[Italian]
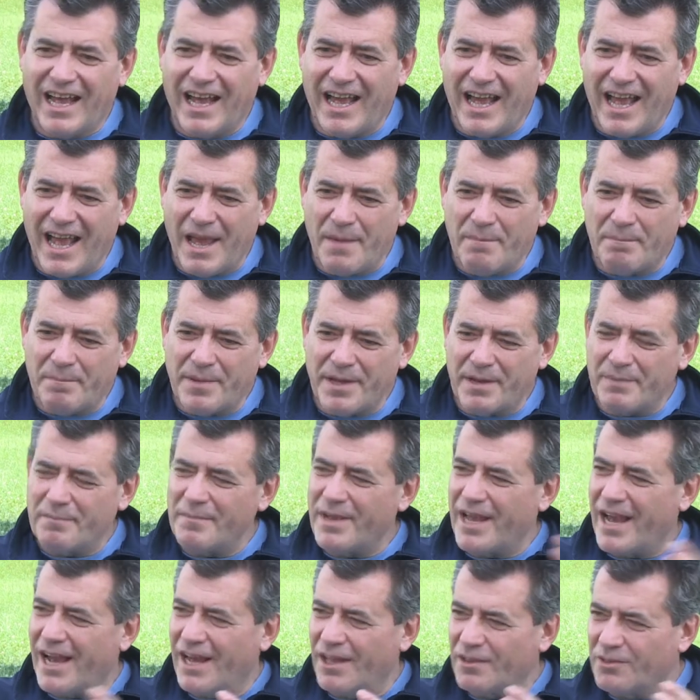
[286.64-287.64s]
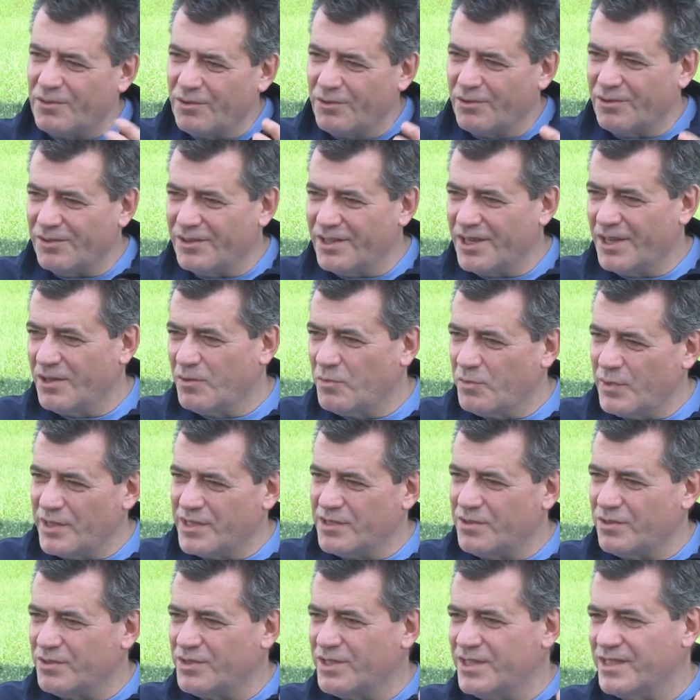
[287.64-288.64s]
è permeato in
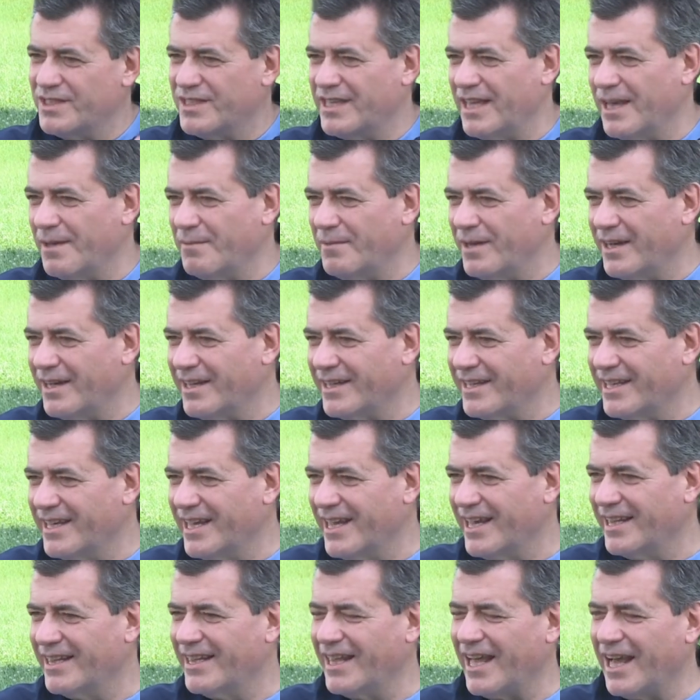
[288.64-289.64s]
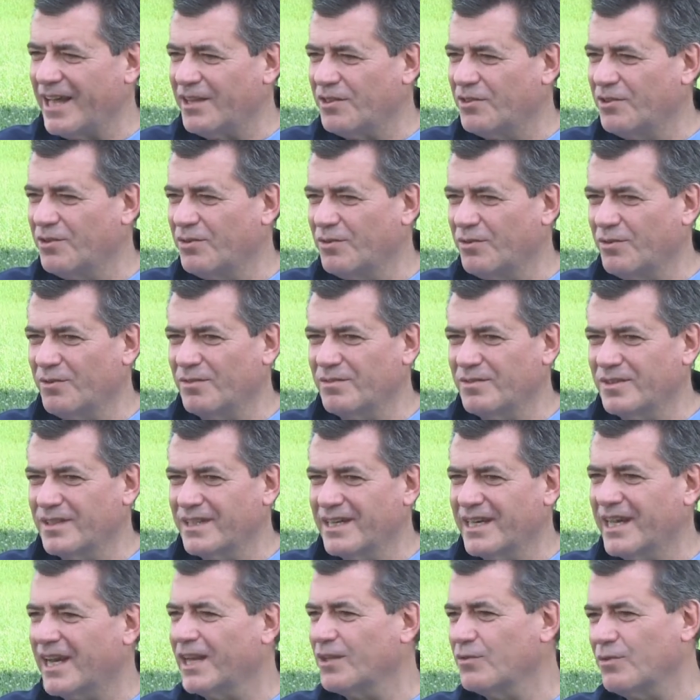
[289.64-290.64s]
questo sistema che è nato
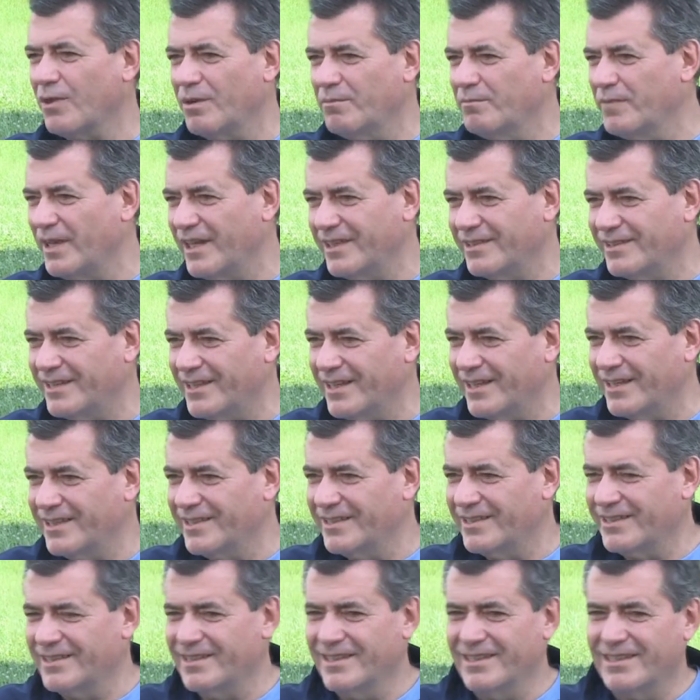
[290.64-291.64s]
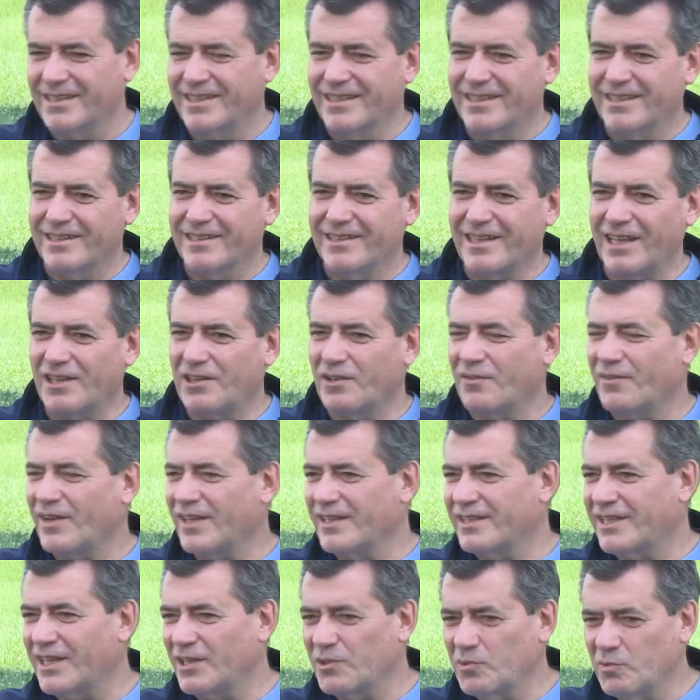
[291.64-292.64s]
gradualmente dal
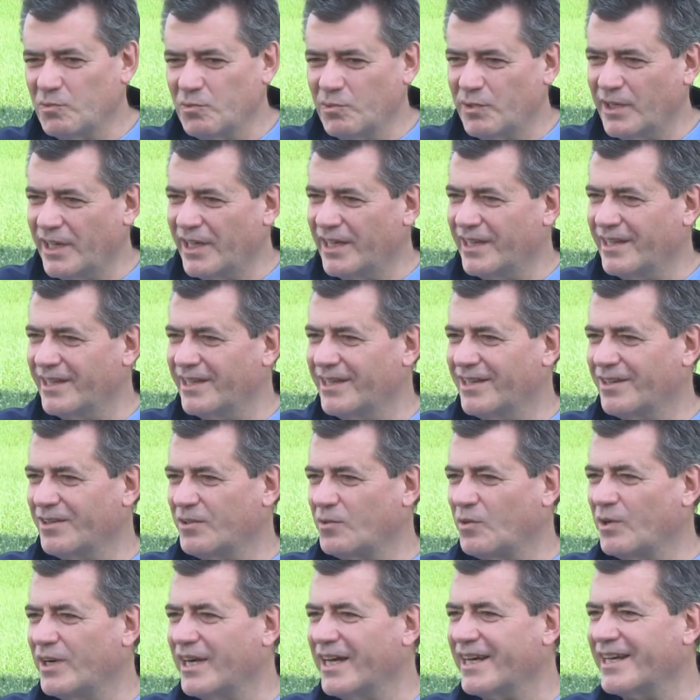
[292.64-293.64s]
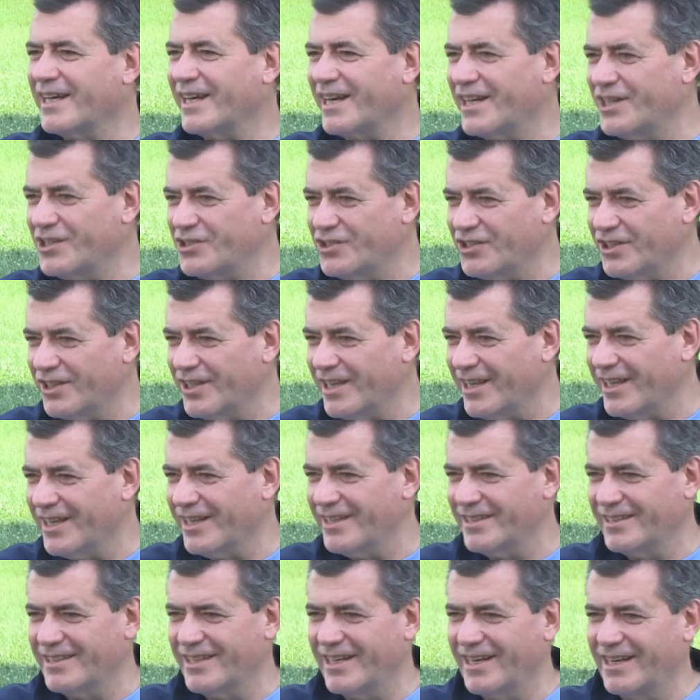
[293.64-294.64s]
92 con la crescita
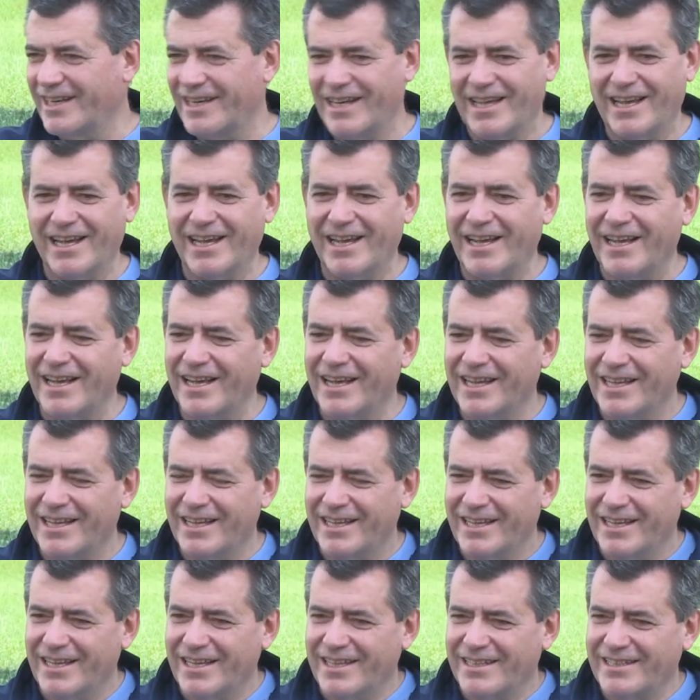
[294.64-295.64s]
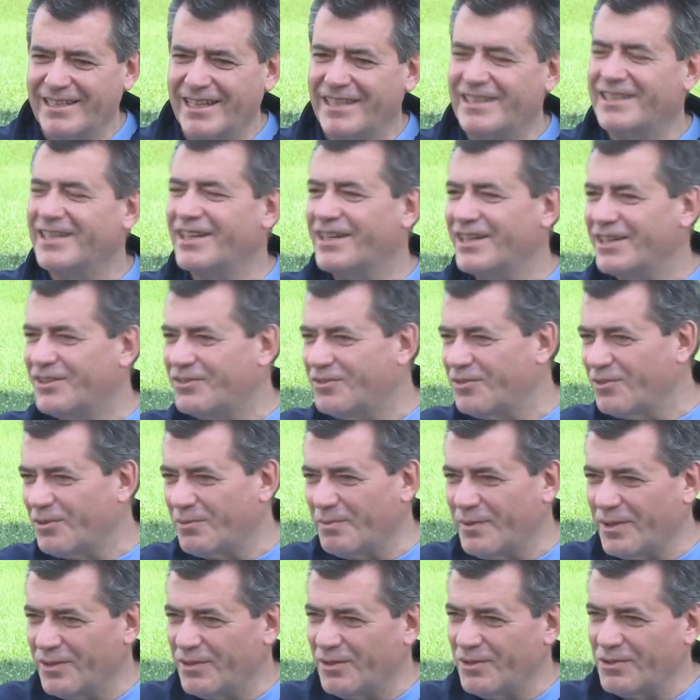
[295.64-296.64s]
della, del diritto
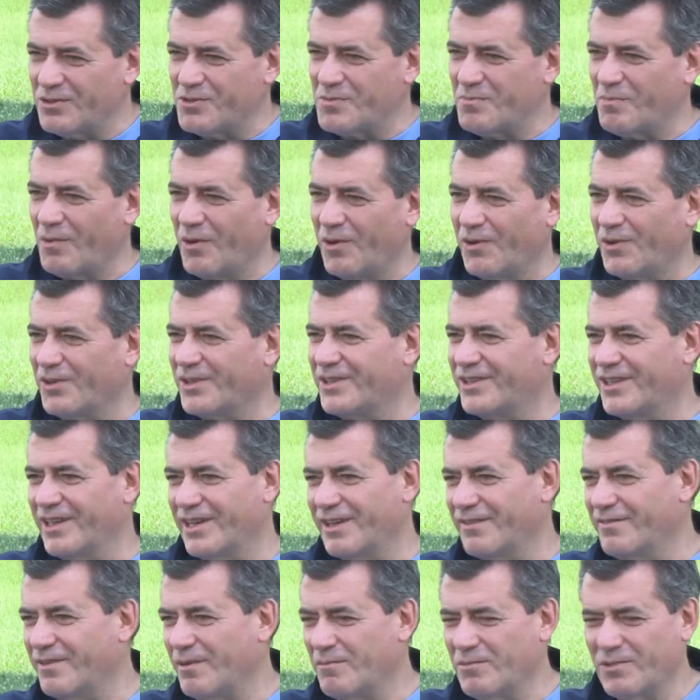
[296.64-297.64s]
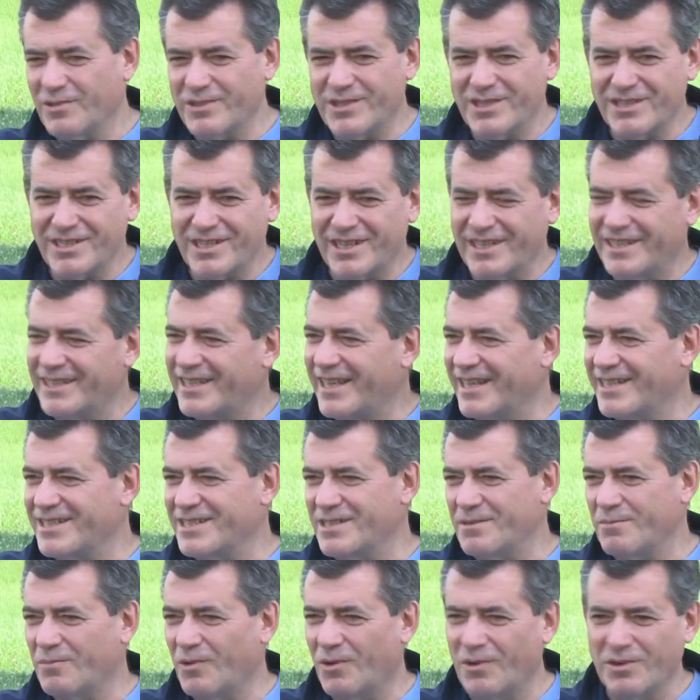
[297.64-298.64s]
europeo dello sport, le famose
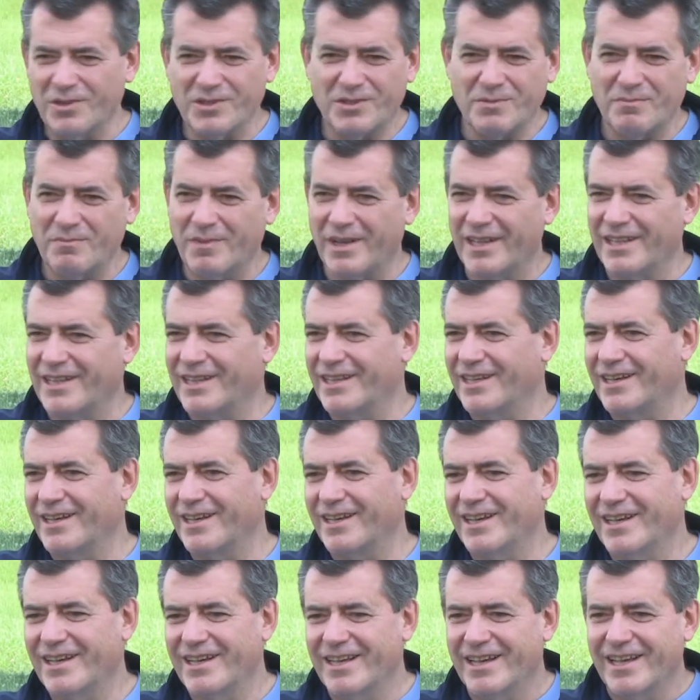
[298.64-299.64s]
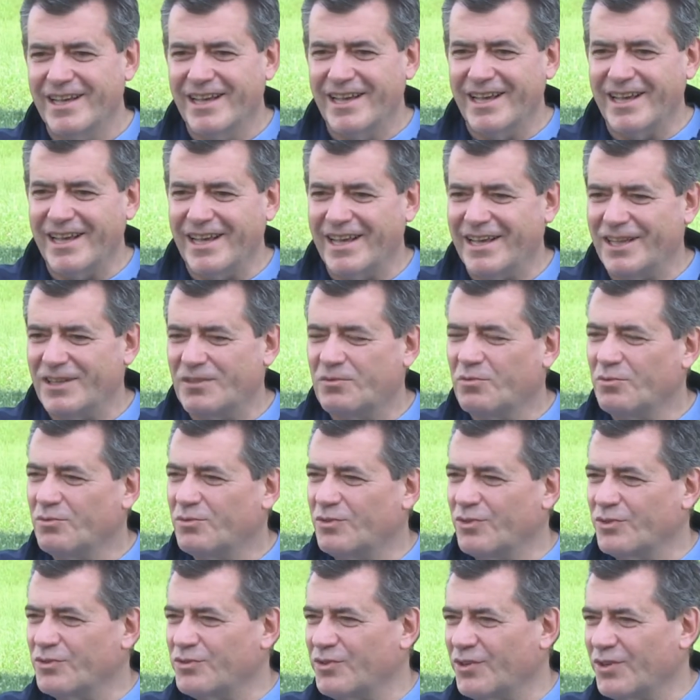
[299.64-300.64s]
sentenze Bosman e
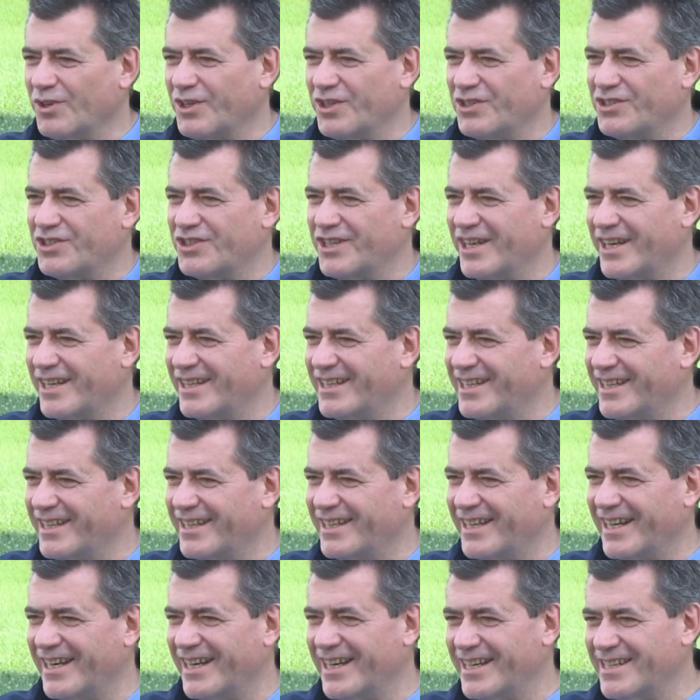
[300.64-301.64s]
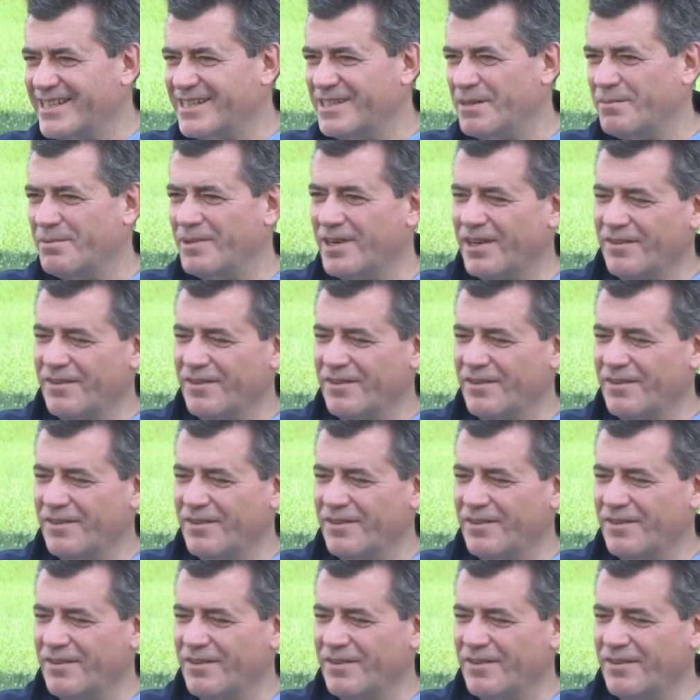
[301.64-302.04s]
tutto ciò che c'era di interesse per